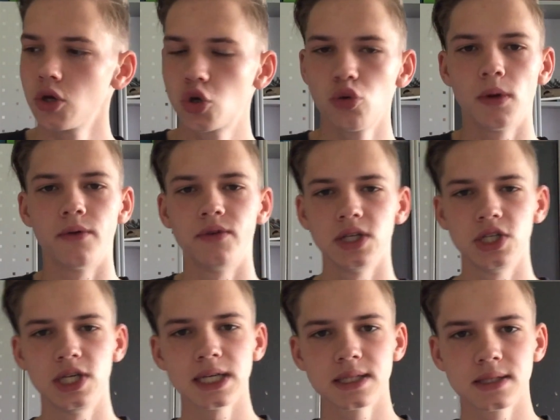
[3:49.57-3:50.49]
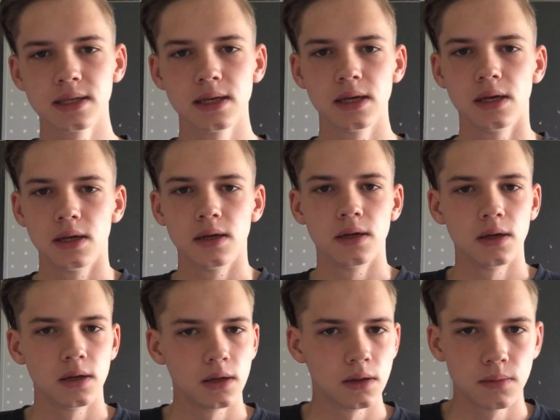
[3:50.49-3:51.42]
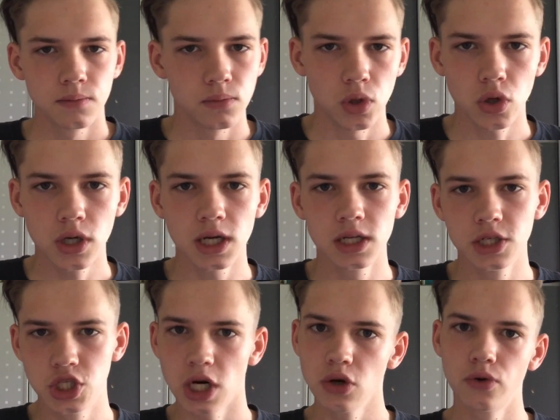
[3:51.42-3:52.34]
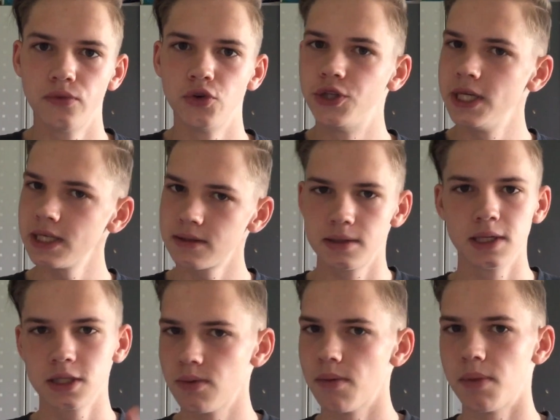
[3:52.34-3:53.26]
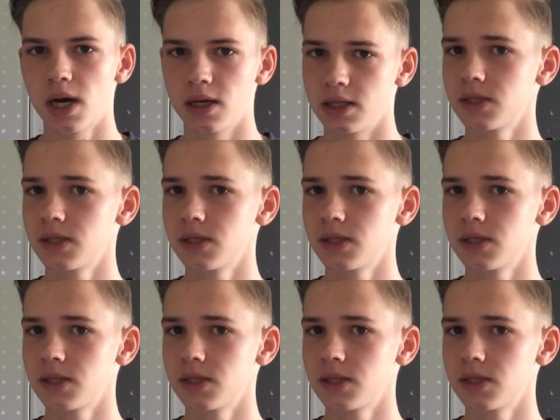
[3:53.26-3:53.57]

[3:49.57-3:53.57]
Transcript: Guck mal, wenn ich jetzt Locker Lejanko wird jetzt nichts mehr machen.